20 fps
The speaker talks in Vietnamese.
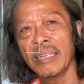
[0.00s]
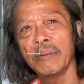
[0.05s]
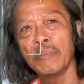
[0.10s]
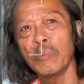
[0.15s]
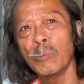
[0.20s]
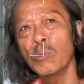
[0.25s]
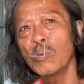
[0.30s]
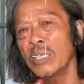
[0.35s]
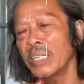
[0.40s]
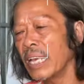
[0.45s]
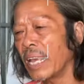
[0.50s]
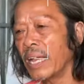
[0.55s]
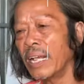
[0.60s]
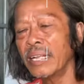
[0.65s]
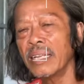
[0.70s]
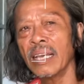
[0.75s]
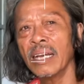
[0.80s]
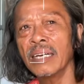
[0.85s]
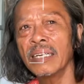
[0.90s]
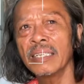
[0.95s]
muốn
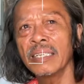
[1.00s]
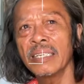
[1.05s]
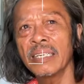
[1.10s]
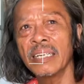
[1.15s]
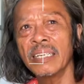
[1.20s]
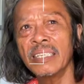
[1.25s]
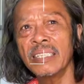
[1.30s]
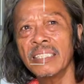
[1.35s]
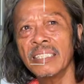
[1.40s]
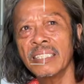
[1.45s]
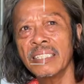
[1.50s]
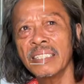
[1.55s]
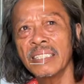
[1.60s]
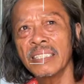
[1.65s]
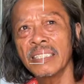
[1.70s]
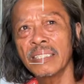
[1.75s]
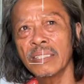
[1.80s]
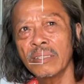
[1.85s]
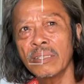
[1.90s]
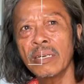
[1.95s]
vẽ chơi vậy đó
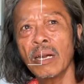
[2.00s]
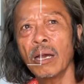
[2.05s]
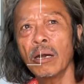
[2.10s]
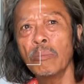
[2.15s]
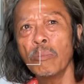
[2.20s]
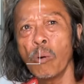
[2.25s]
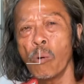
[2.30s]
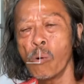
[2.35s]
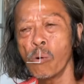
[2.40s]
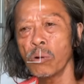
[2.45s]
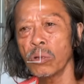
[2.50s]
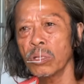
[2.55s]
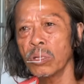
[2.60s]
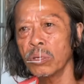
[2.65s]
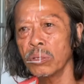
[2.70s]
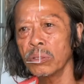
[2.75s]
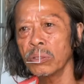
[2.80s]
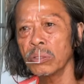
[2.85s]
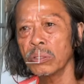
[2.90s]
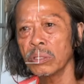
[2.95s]
dạ. muốn nở buồn
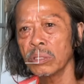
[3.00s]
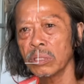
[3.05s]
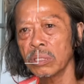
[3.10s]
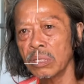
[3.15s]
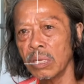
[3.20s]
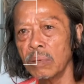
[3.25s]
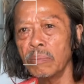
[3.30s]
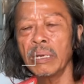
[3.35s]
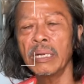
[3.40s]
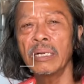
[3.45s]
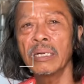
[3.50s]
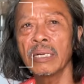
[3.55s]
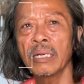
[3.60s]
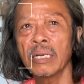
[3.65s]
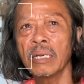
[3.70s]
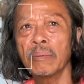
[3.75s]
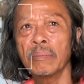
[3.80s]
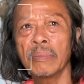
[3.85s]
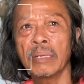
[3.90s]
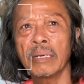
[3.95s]
thôi chứ mấy người
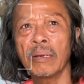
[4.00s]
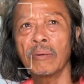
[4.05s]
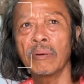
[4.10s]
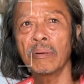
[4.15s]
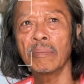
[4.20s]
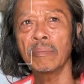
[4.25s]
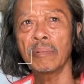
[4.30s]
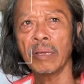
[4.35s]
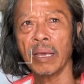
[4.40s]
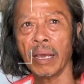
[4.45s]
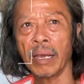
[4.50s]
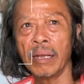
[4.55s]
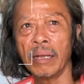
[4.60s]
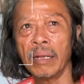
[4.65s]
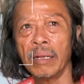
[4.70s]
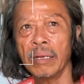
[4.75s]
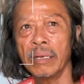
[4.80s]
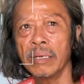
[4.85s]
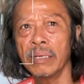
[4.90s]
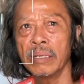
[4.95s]
kia mình đâu có vẽ
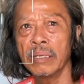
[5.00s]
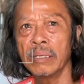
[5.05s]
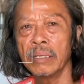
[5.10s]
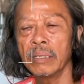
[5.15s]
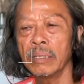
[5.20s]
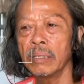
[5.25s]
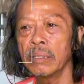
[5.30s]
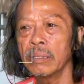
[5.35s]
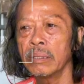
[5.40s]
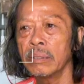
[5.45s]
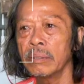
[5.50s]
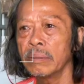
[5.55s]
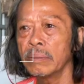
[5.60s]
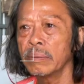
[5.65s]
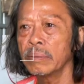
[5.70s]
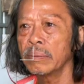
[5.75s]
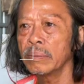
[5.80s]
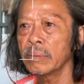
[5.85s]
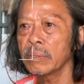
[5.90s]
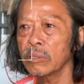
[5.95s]
dạ
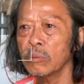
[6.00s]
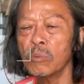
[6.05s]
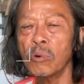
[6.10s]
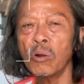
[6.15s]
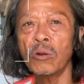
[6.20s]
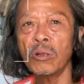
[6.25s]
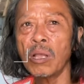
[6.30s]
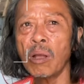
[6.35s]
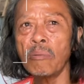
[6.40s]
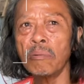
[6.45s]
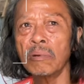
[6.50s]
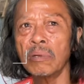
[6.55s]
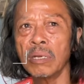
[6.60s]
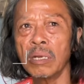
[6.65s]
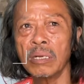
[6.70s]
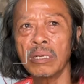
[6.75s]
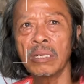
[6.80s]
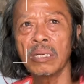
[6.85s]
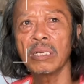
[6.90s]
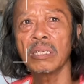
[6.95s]
cũng có nhóc
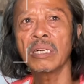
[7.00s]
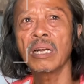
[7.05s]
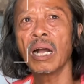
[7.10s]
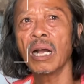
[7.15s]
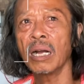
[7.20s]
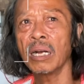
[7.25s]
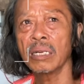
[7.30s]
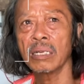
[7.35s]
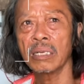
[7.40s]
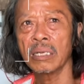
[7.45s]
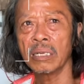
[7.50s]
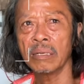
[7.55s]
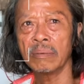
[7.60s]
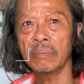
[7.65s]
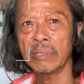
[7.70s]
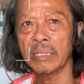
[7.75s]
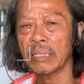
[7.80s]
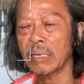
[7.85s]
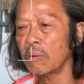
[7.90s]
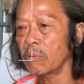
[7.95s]
chơi người khờ vậy đó
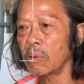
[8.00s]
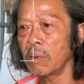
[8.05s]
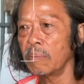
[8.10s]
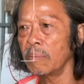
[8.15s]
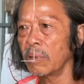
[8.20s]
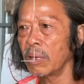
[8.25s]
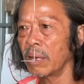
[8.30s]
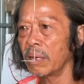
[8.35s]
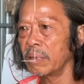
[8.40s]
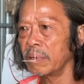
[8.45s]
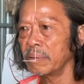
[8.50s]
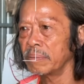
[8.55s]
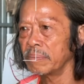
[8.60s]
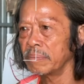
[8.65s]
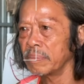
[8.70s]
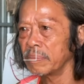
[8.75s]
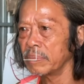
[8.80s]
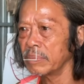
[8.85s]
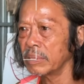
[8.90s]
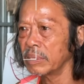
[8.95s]
mà đâu có vẽ
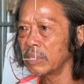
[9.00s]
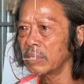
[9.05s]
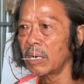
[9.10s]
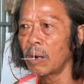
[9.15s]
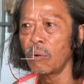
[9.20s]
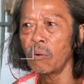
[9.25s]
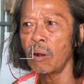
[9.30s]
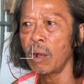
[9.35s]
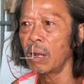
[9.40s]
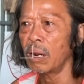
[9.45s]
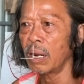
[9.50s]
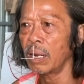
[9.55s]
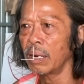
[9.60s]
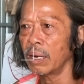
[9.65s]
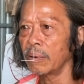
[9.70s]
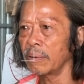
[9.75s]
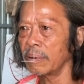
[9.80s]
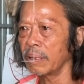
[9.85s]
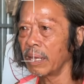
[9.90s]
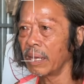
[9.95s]
ừ. nó đâu có ở đây
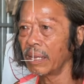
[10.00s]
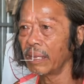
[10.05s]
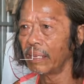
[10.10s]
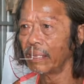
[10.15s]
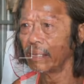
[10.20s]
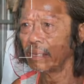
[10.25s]
đâu mà vẽ dạ.